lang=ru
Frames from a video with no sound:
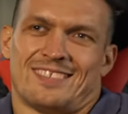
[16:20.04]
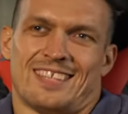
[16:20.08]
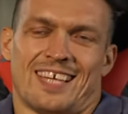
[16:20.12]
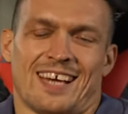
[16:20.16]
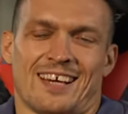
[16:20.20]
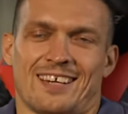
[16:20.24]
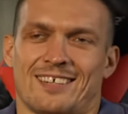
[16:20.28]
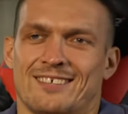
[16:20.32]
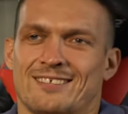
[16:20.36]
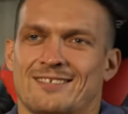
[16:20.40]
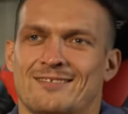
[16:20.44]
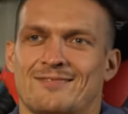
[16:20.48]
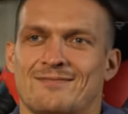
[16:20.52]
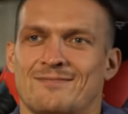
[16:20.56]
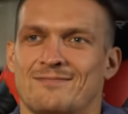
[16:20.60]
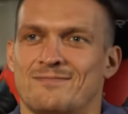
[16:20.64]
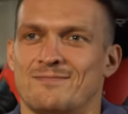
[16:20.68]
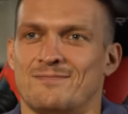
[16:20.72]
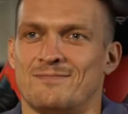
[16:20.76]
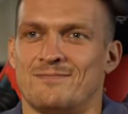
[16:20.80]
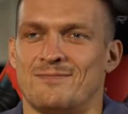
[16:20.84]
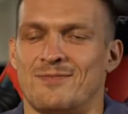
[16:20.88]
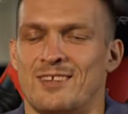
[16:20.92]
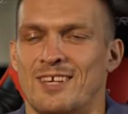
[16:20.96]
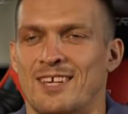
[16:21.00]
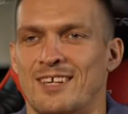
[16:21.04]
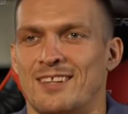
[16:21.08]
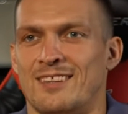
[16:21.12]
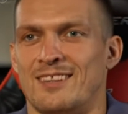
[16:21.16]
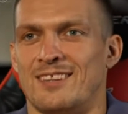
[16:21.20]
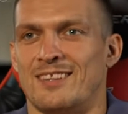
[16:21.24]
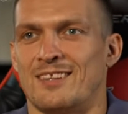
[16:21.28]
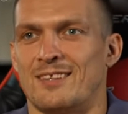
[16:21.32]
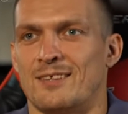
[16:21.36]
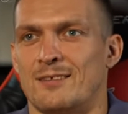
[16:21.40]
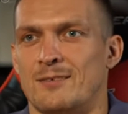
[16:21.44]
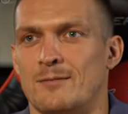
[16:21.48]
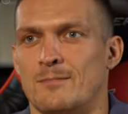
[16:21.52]
Так. Какой
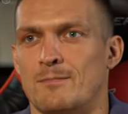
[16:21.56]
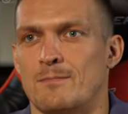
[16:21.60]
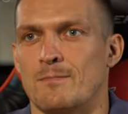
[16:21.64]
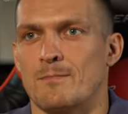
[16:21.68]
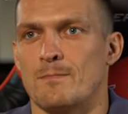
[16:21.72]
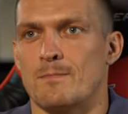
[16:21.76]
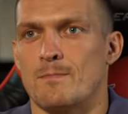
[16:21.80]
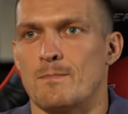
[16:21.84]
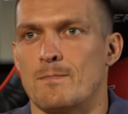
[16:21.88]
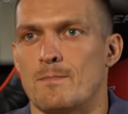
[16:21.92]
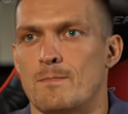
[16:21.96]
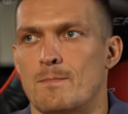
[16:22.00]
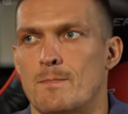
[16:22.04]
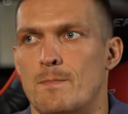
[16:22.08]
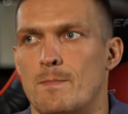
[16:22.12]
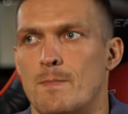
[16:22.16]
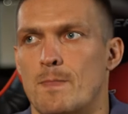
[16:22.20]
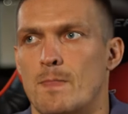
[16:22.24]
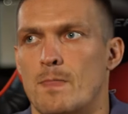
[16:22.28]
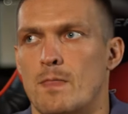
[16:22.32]
твой вес был в бою?